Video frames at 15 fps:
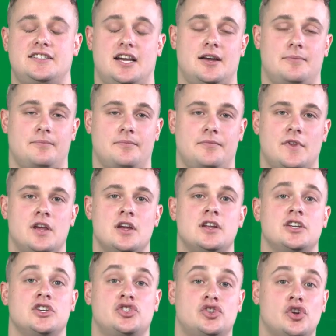haben.
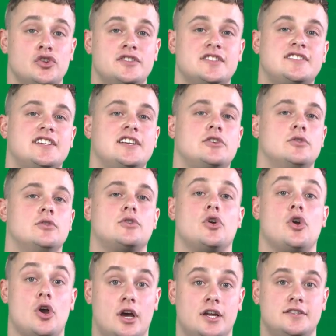Das schönste Trikot
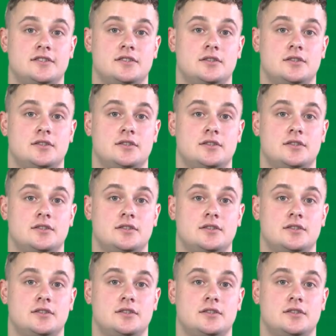gehört